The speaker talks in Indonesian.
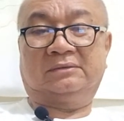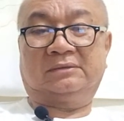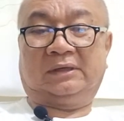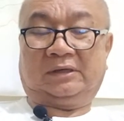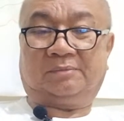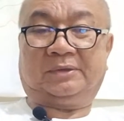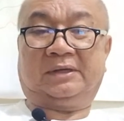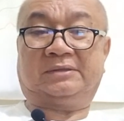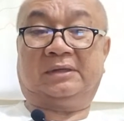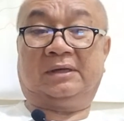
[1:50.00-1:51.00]
Dan
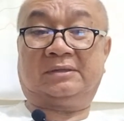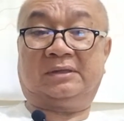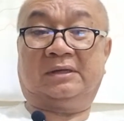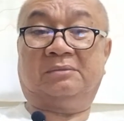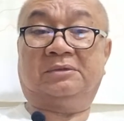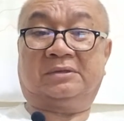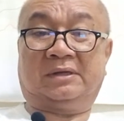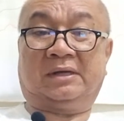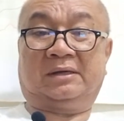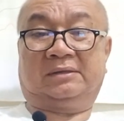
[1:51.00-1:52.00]
kepada saya saya lebih
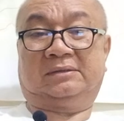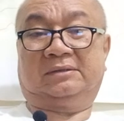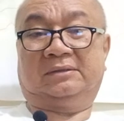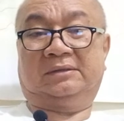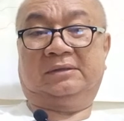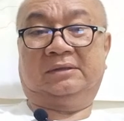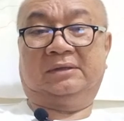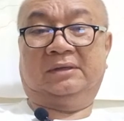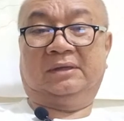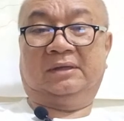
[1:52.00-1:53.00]
senang
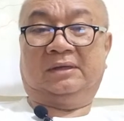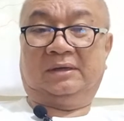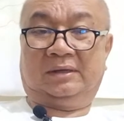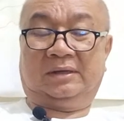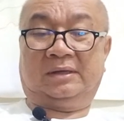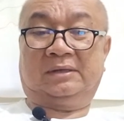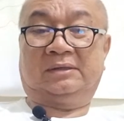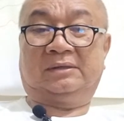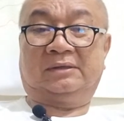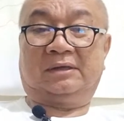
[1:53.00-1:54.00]
dengan
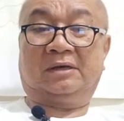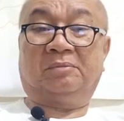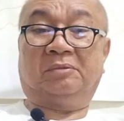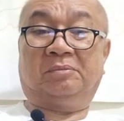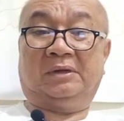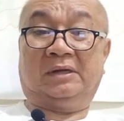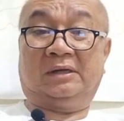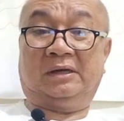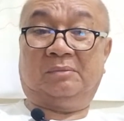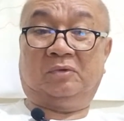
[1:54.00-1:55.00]
kepimpinan
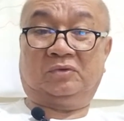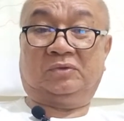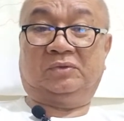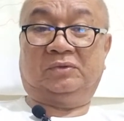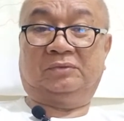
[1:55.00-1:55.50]
dalam Osno.